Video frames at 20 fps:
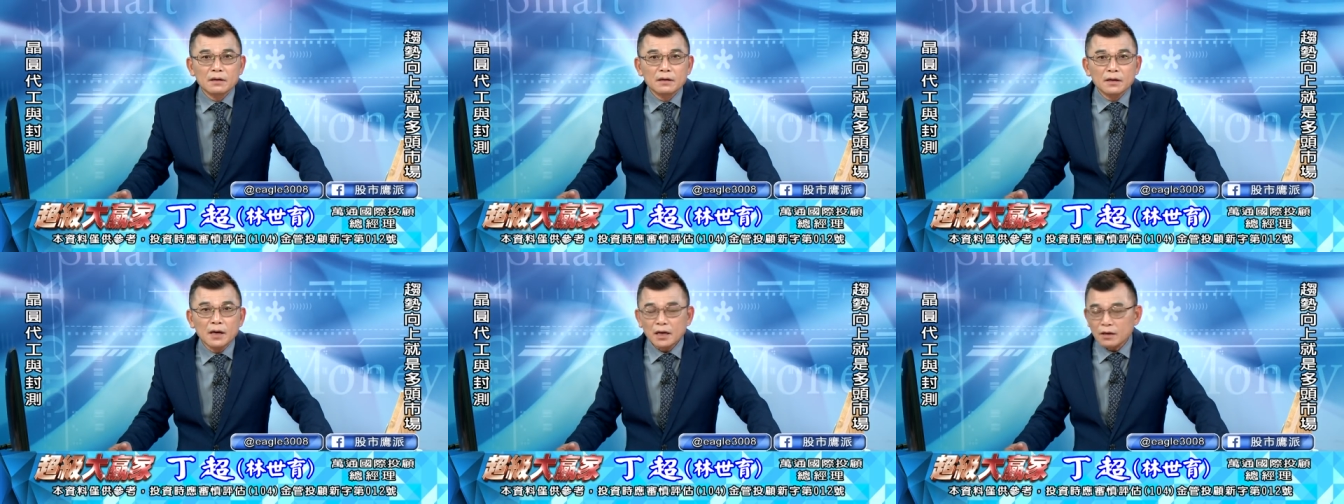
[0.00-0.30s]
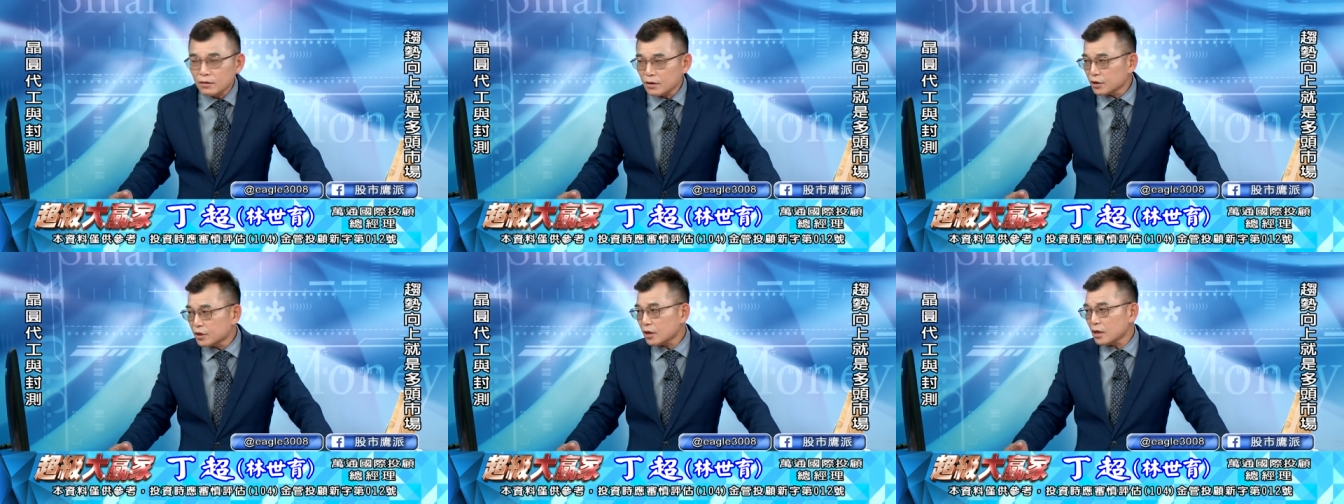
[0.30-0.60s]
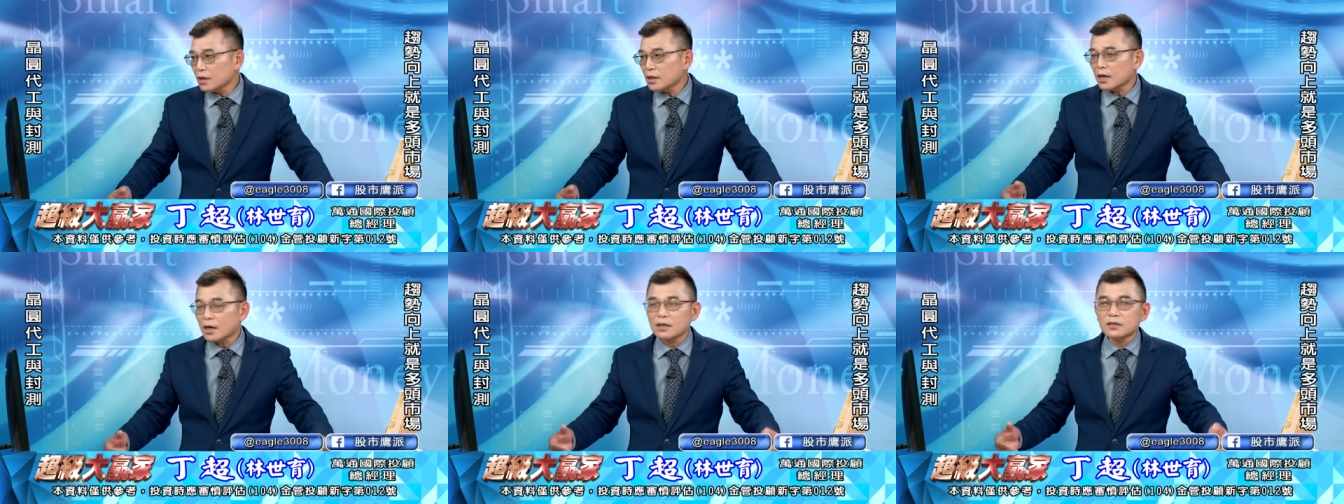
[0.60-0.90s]
啊，有些
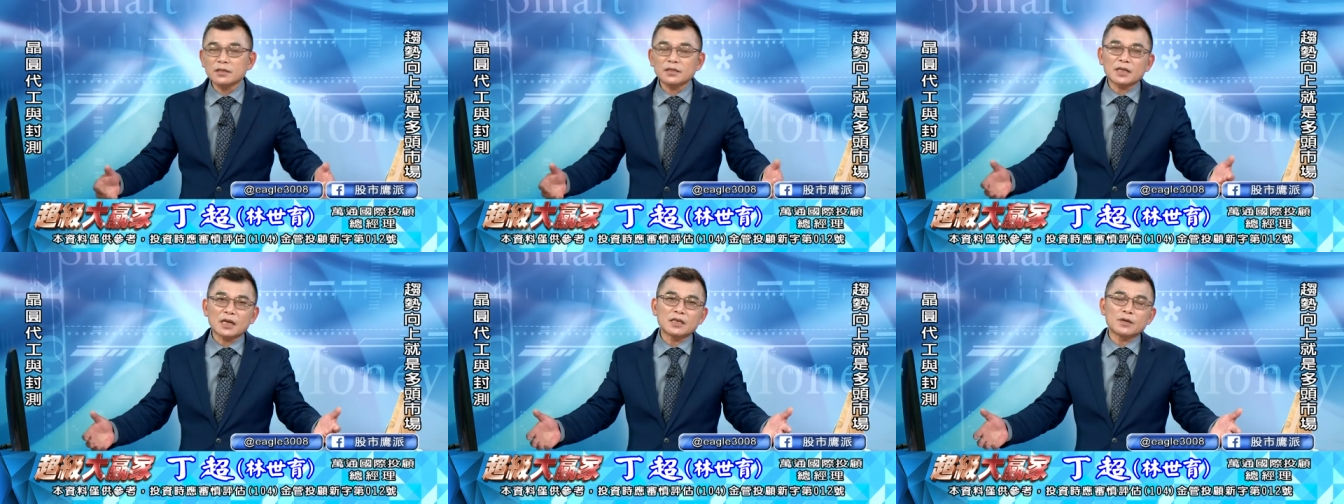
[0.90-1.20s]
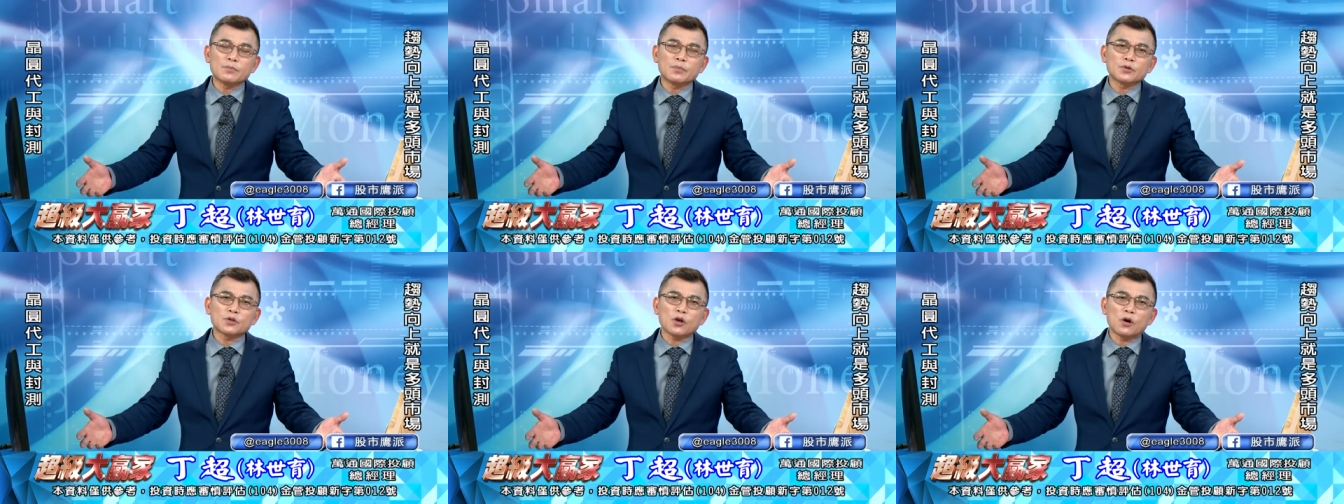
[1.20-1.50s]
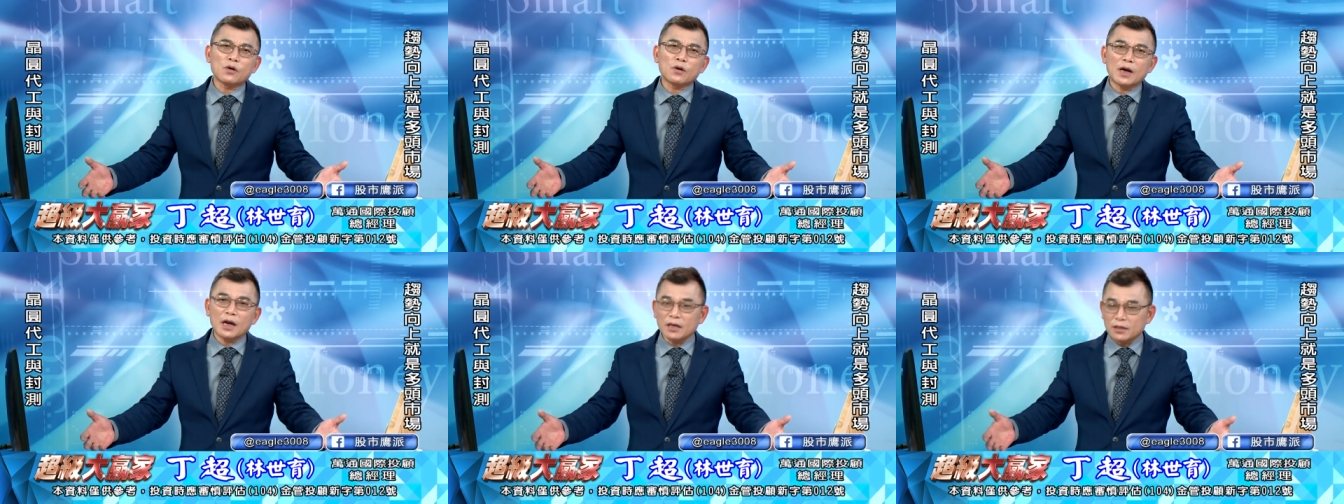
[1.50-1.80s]
人当然是站着不
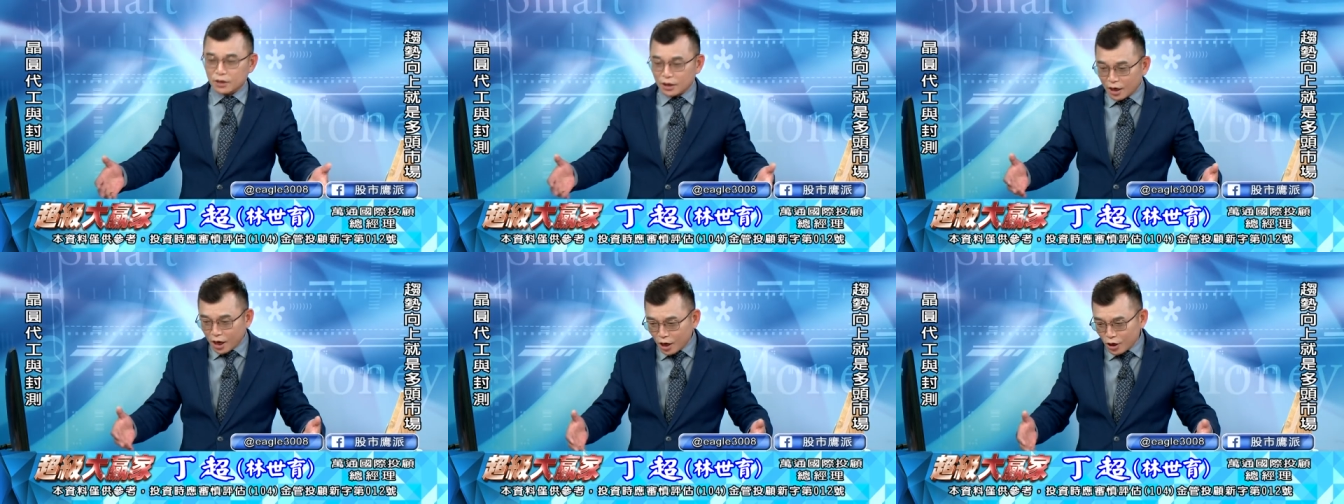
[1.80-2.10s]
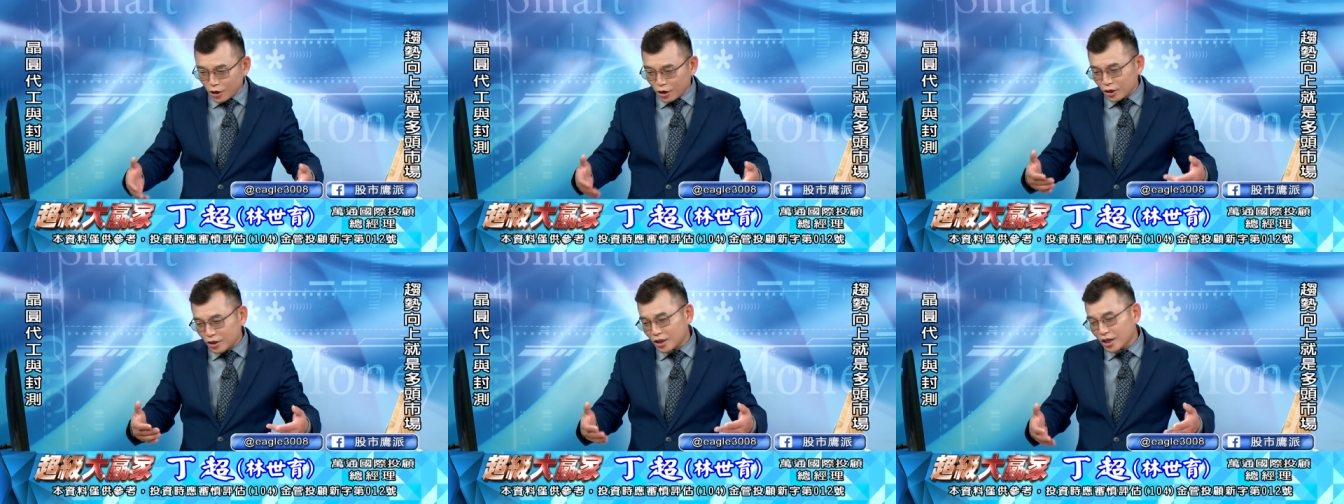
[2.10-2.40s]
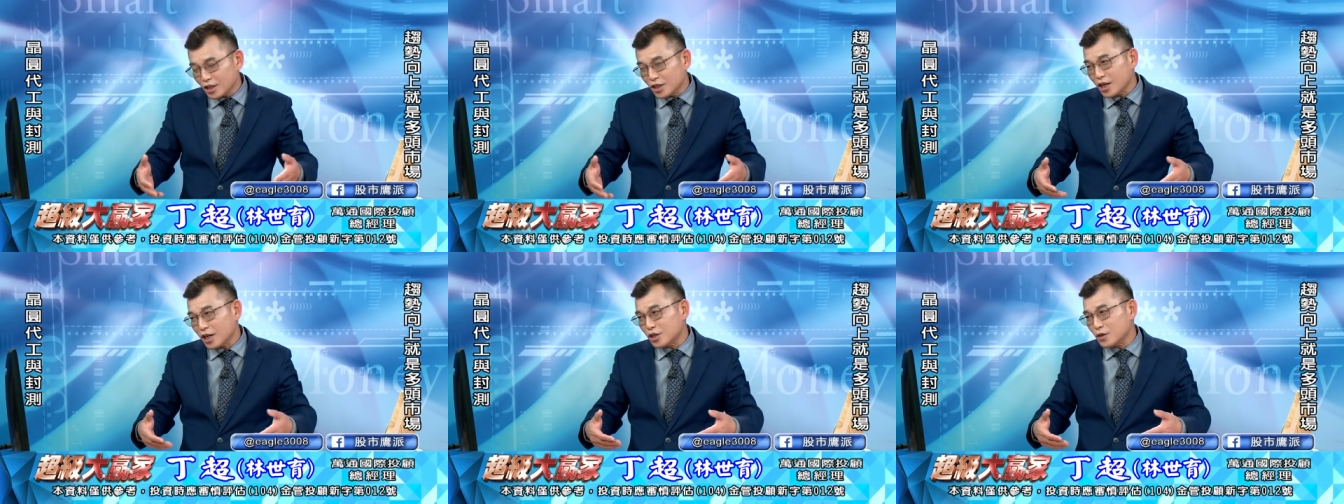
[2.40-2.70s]
动啊，想哎呦，
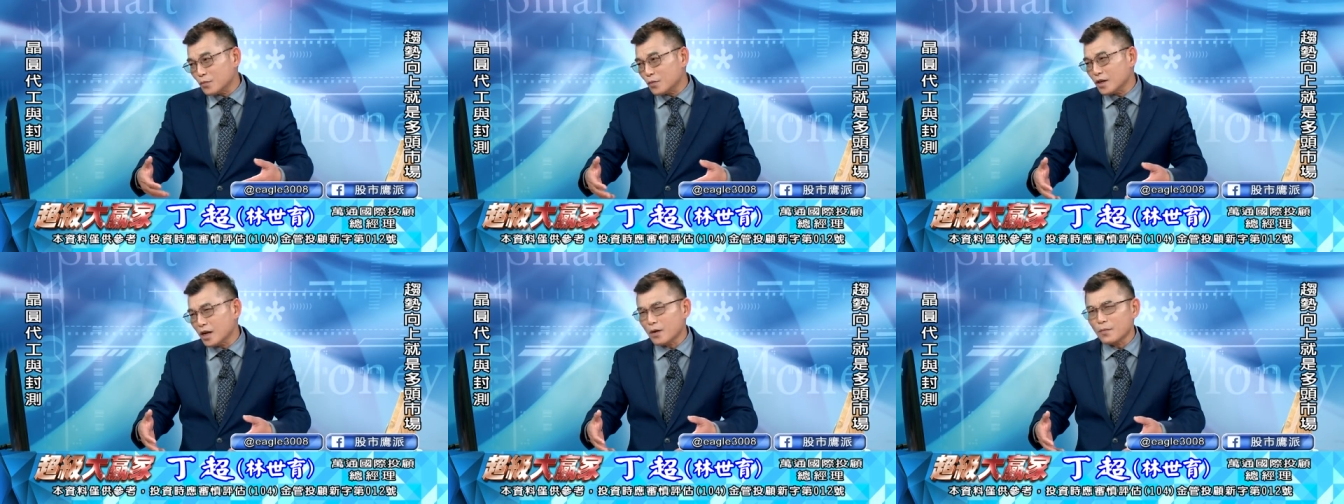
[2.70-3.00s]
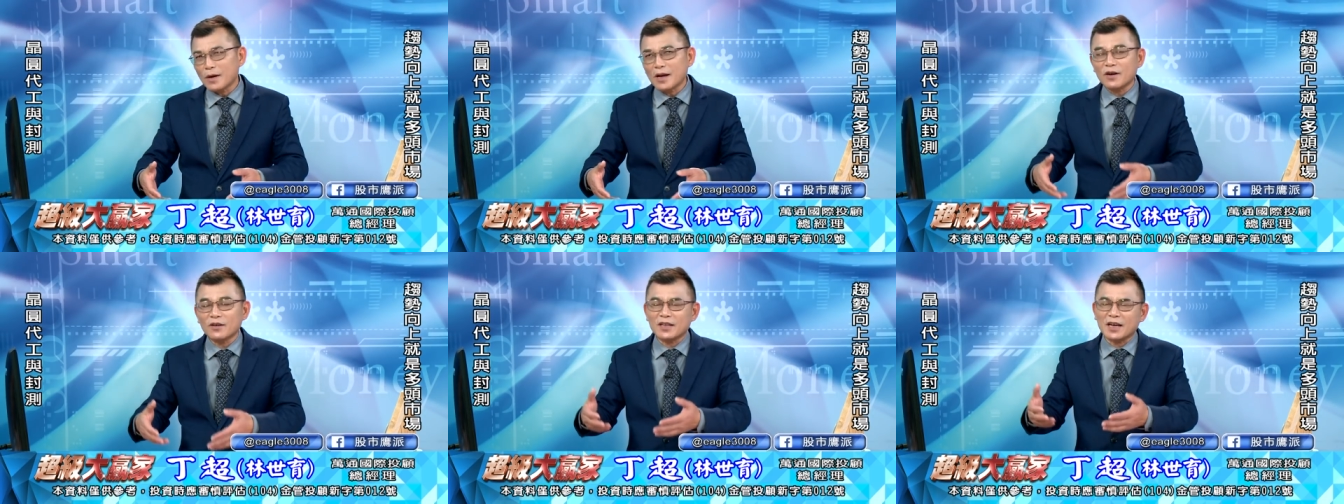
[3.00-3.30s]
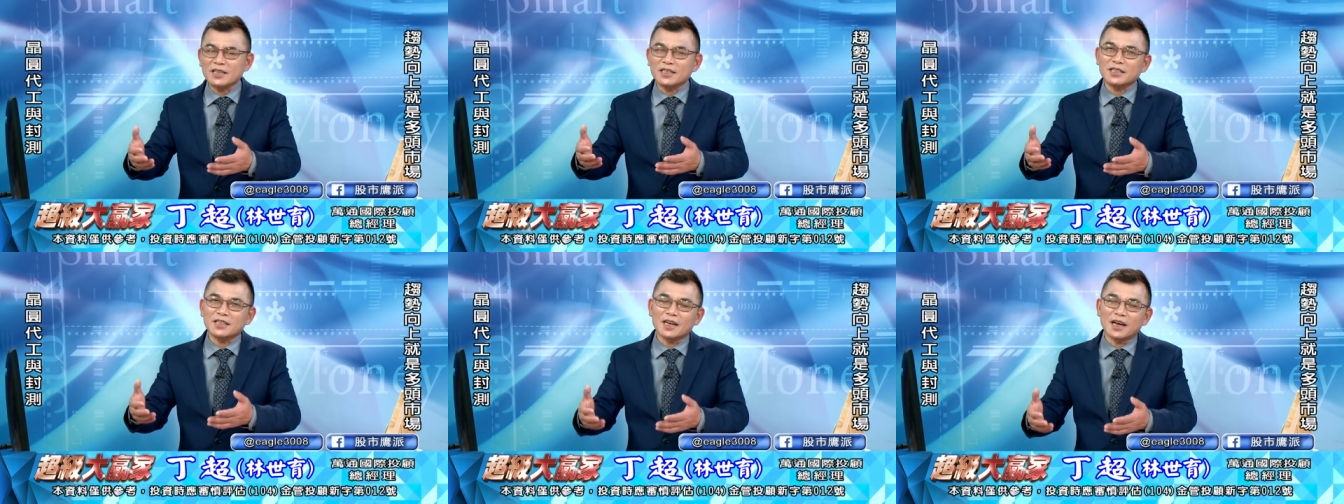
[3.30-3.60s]
等下去不要卖，要
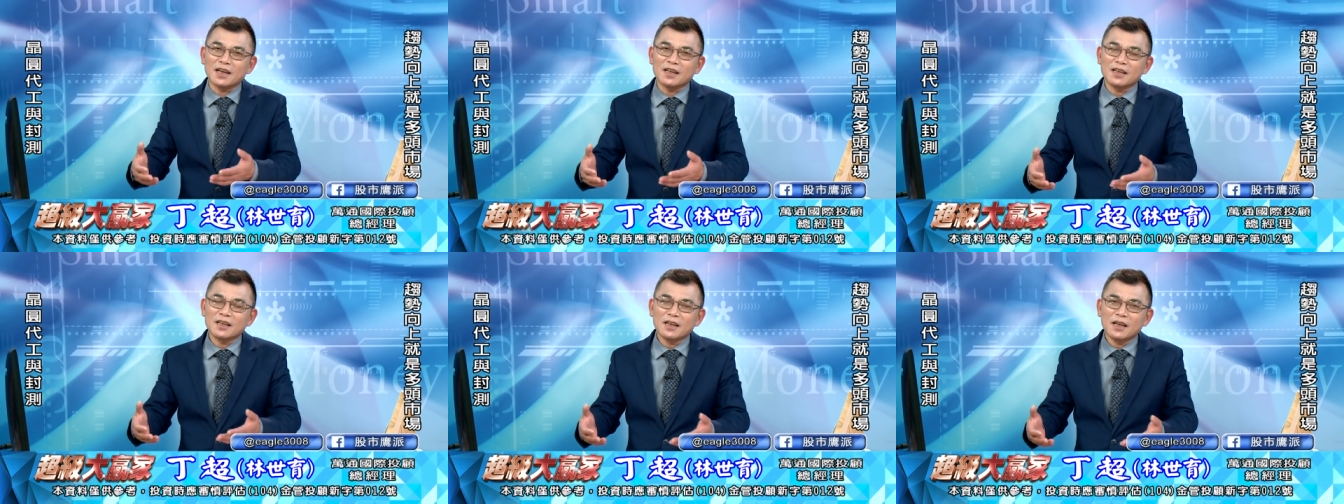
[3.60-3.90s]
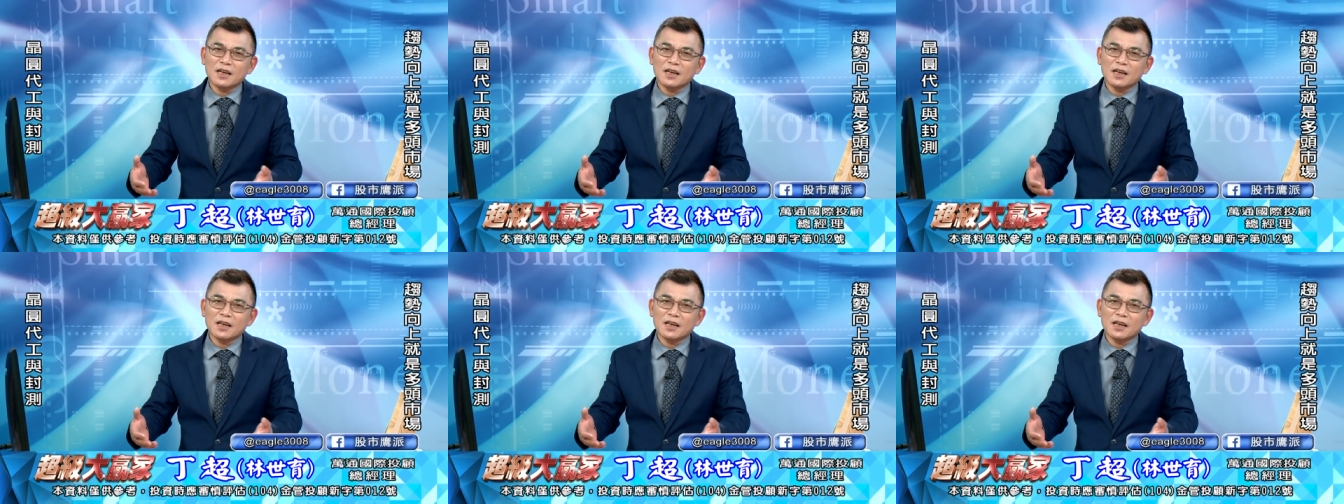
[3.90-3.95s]
弹起来，